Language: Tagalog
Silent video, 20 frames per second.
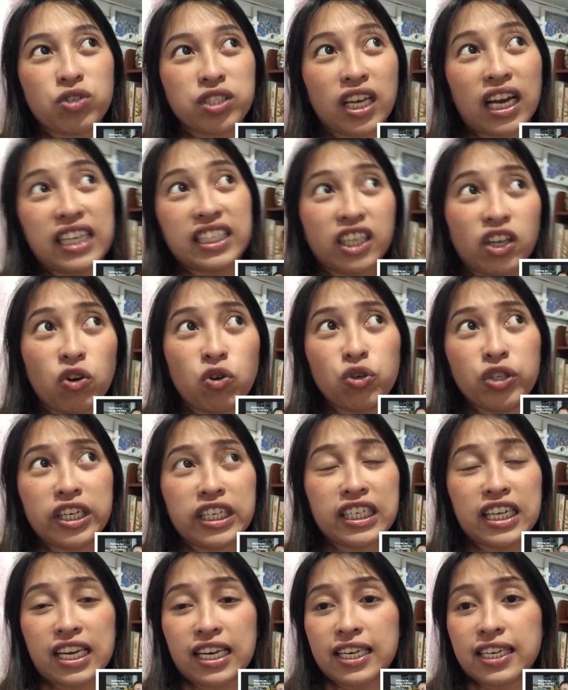sa kanya ko
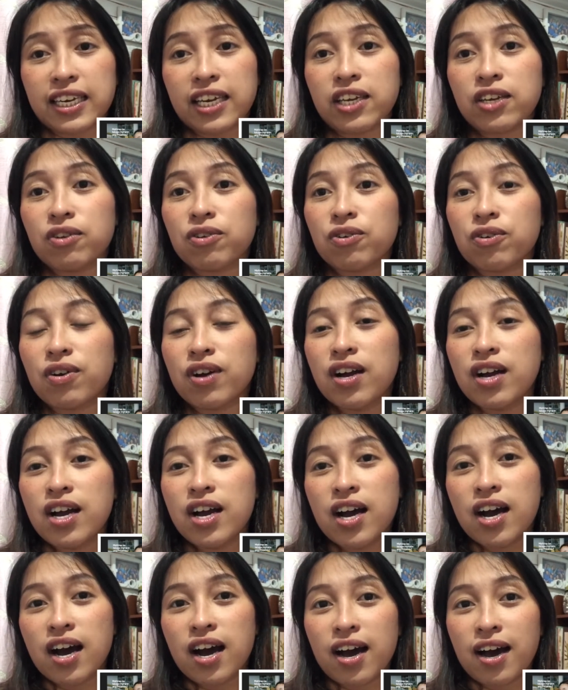unang narinig yung
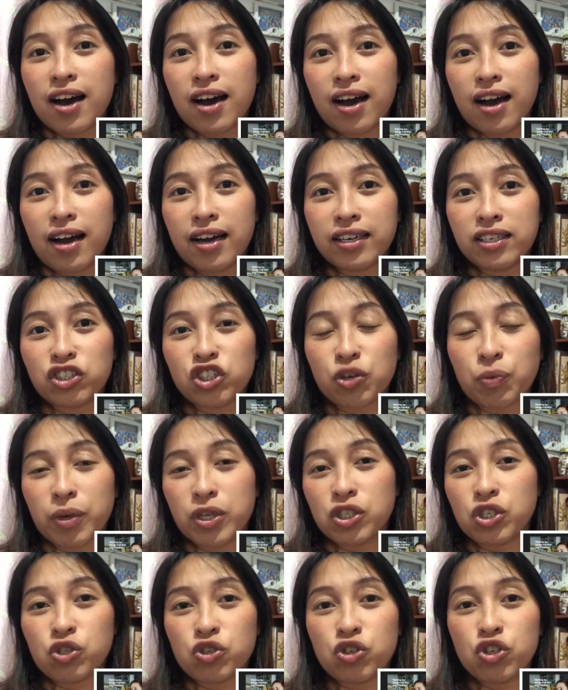uh, she
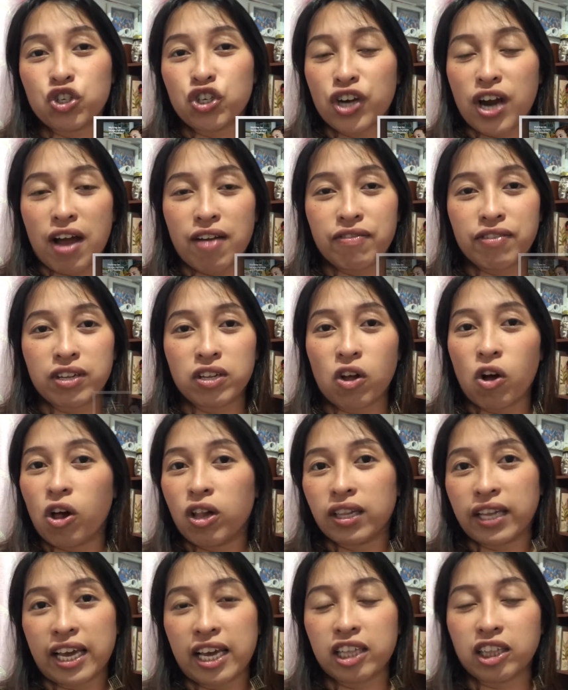wants to travel
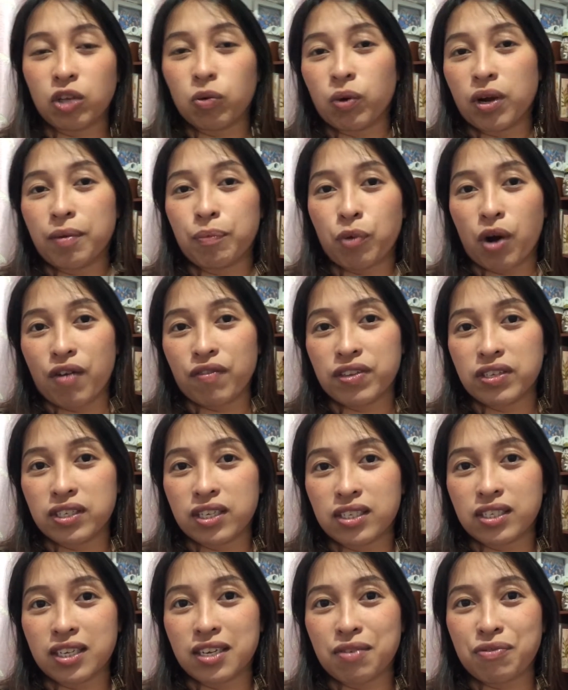all 81
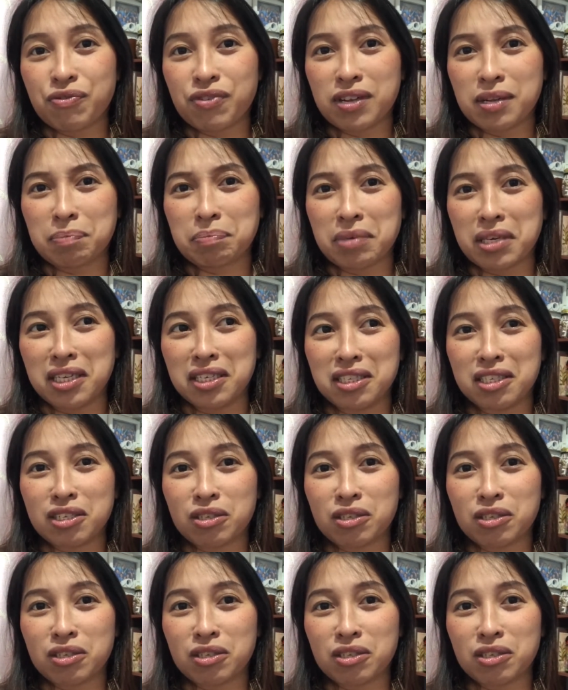provinces in the Philippines.